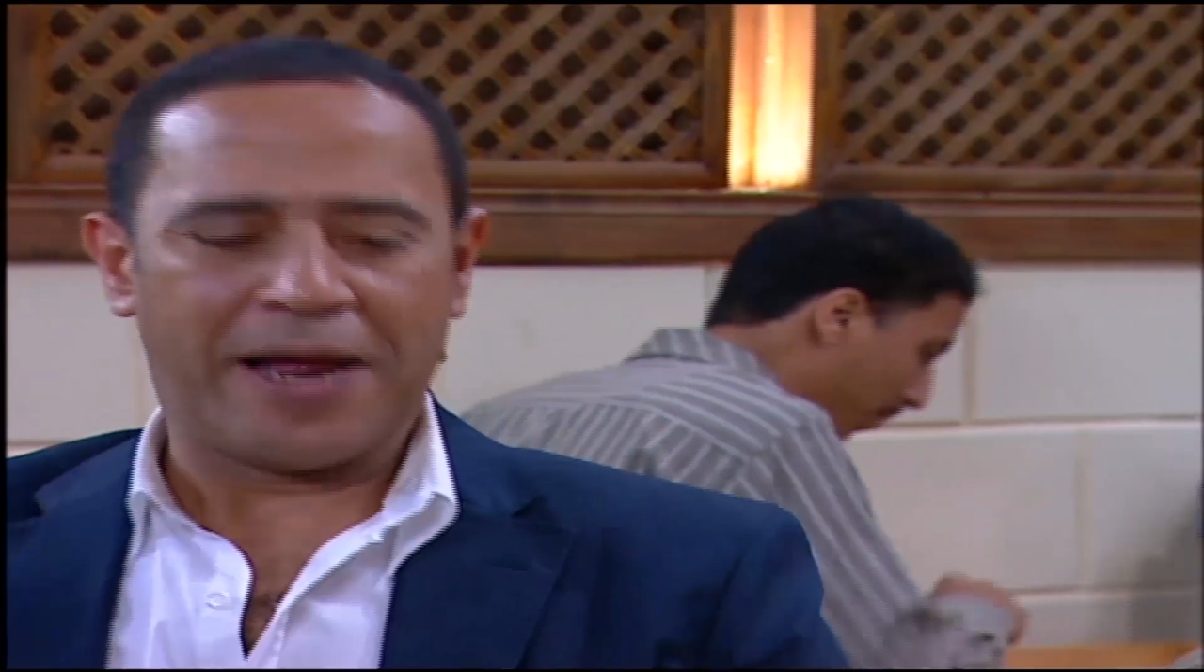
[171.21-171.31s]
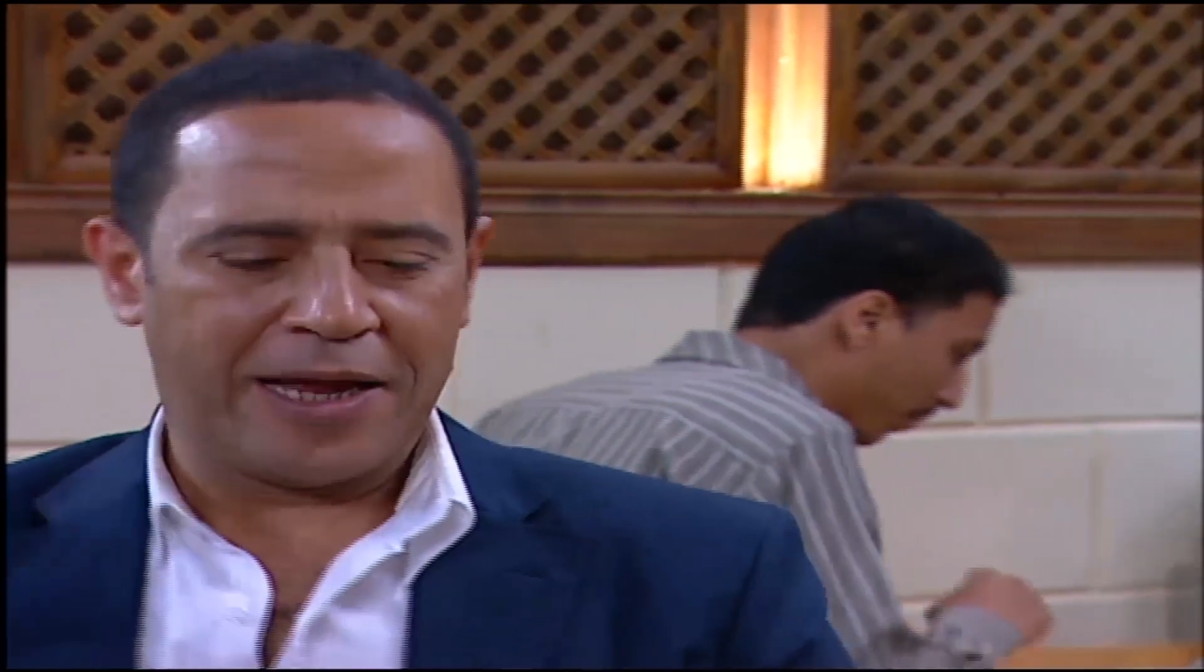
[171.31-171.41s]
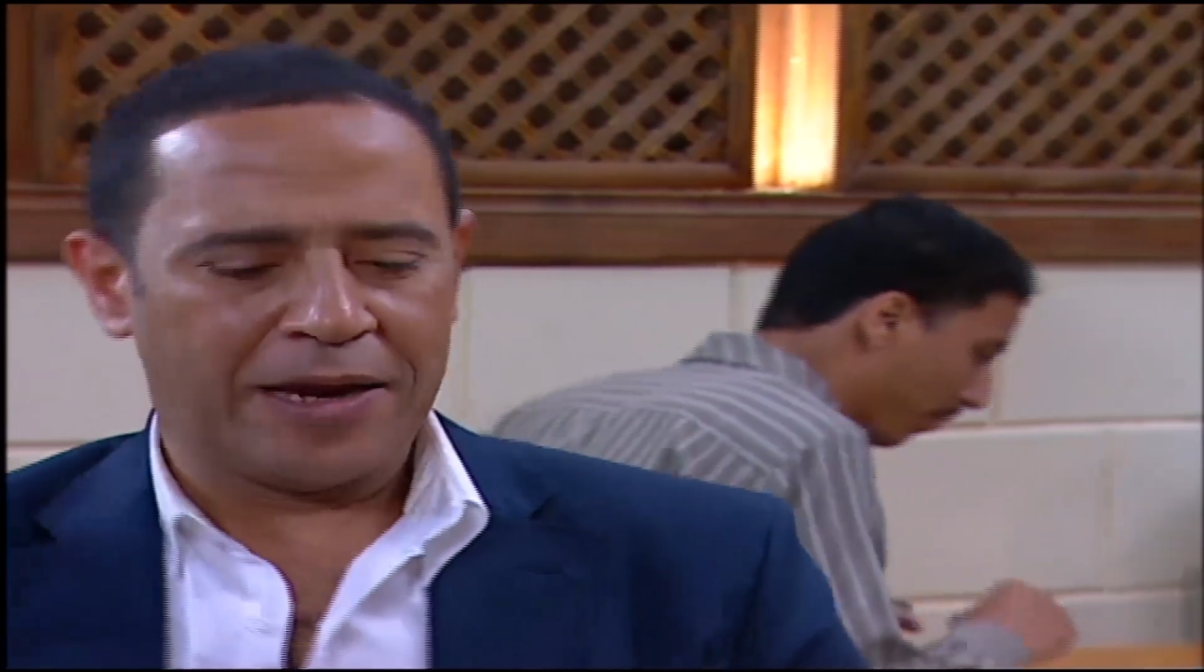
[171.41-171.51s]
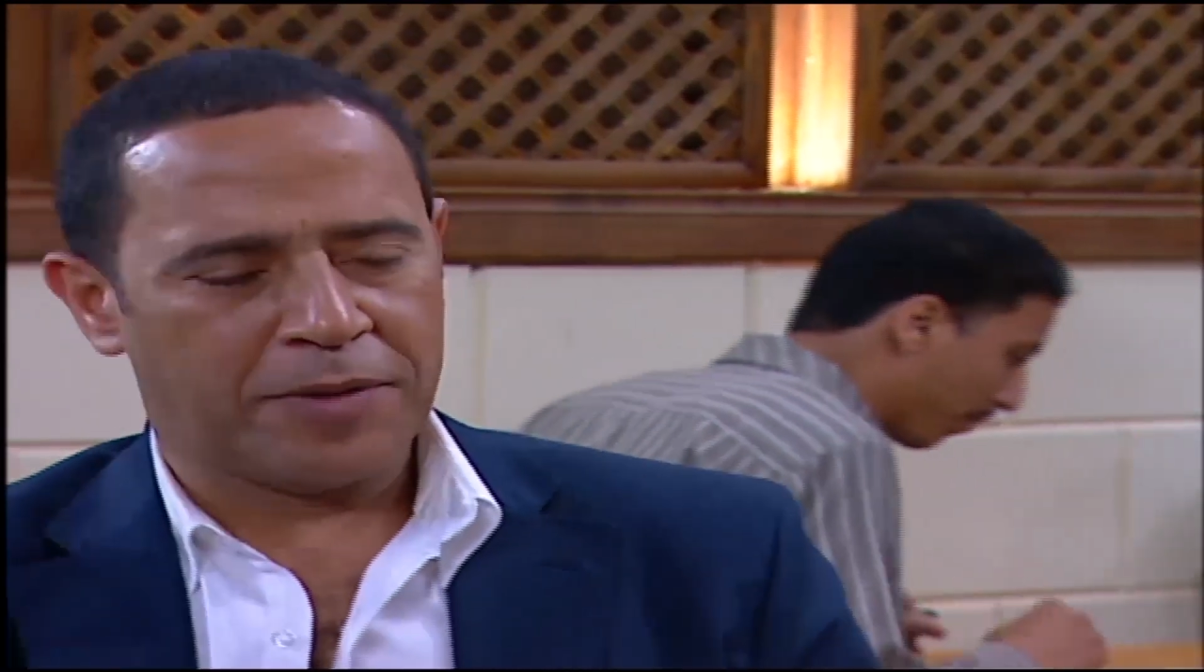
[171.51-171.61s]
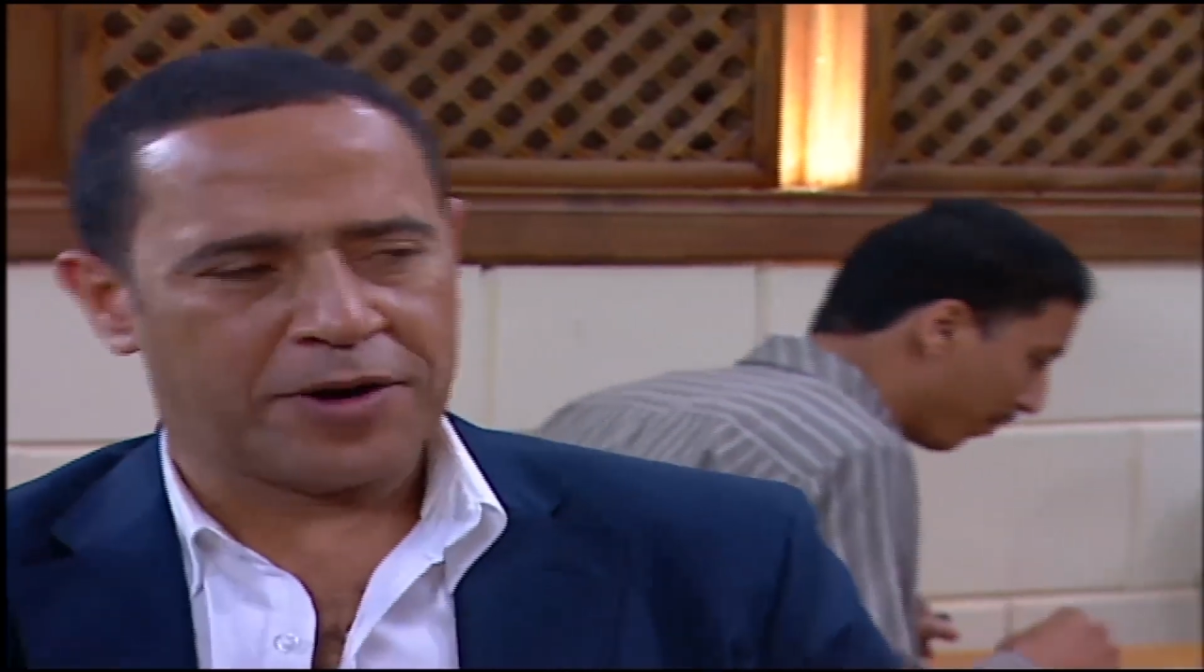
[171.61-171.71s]

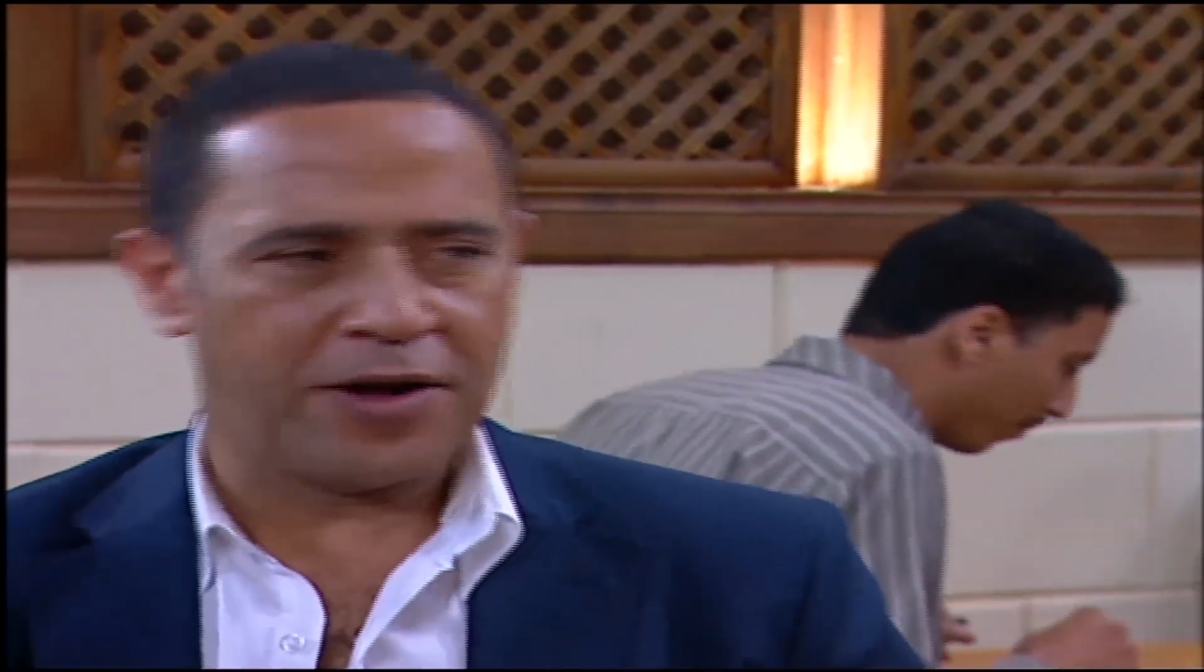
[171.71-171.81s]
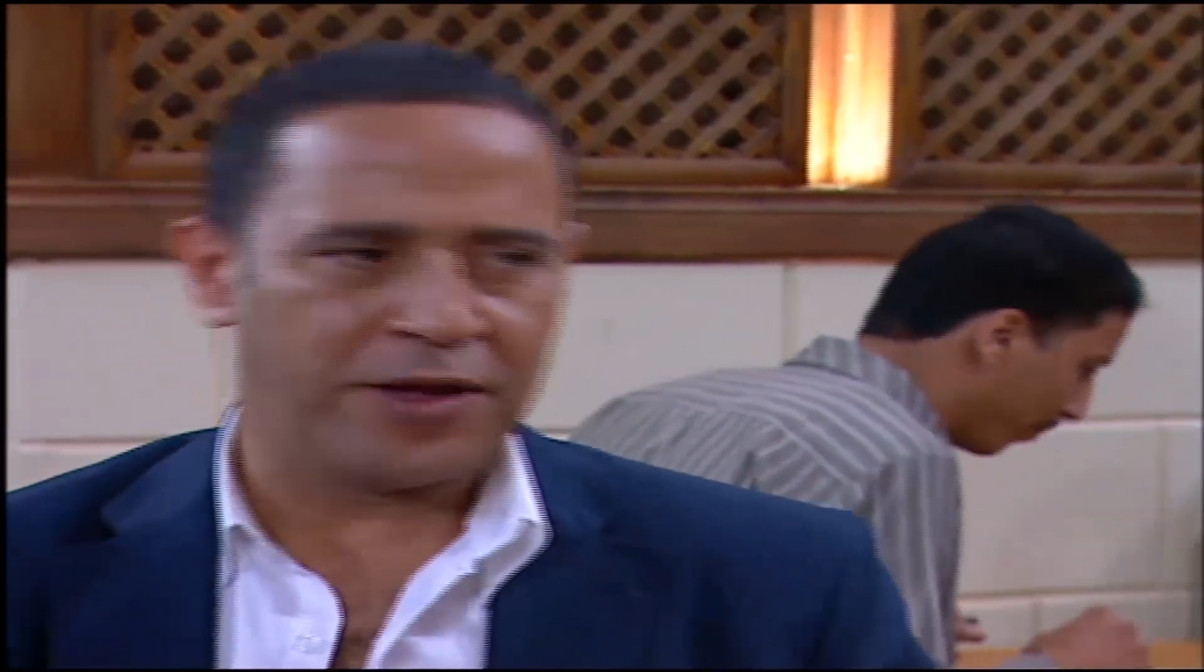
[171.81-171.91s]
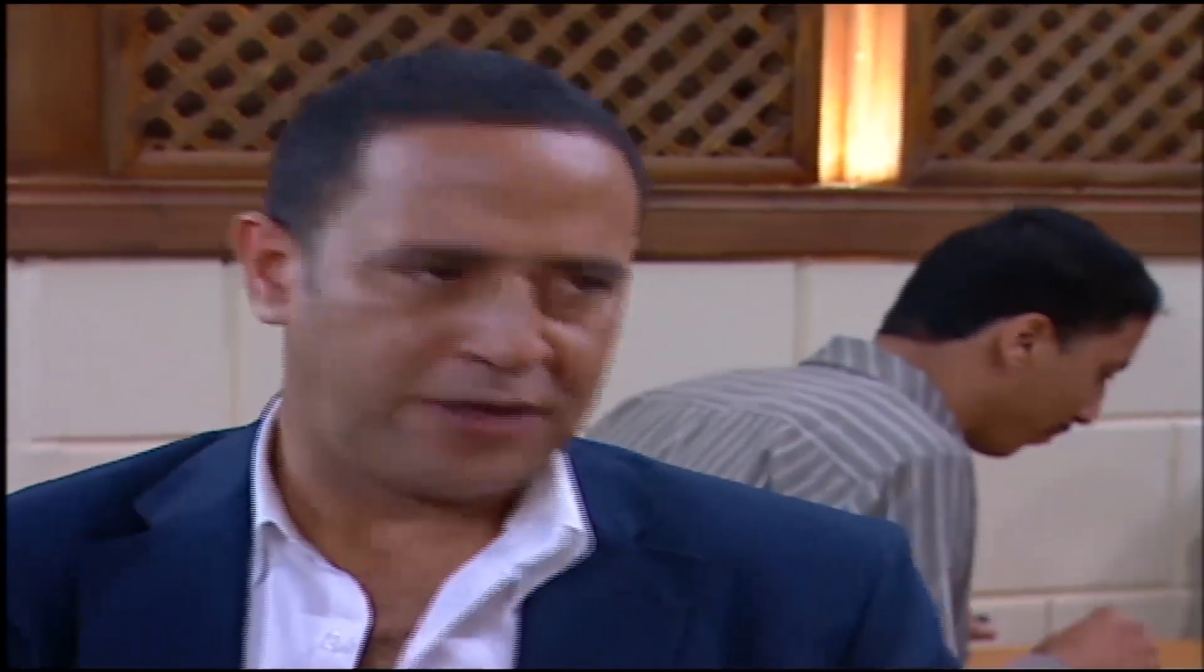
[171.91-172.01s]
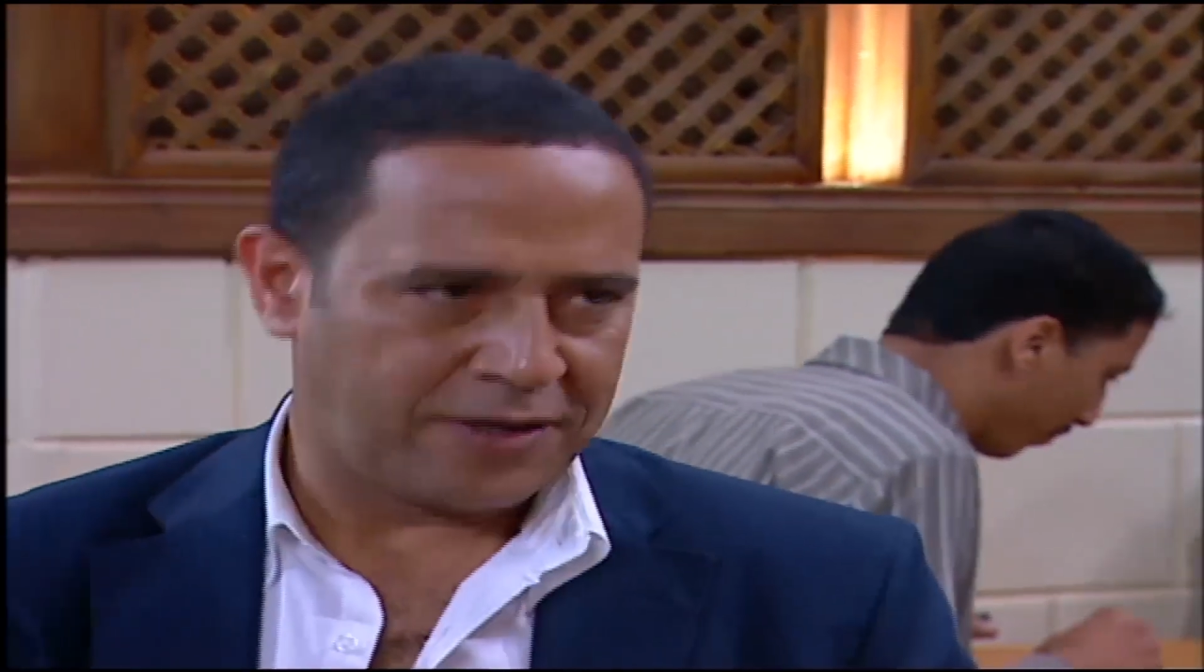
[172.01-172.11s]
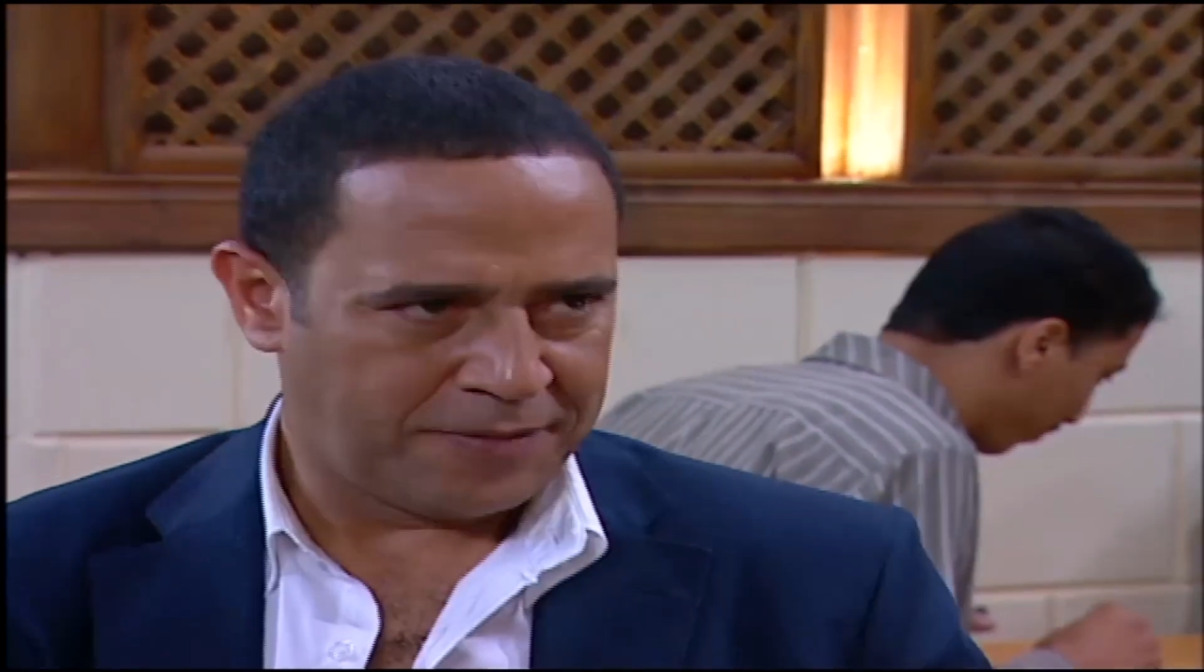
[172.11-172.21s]
على ايه المره دي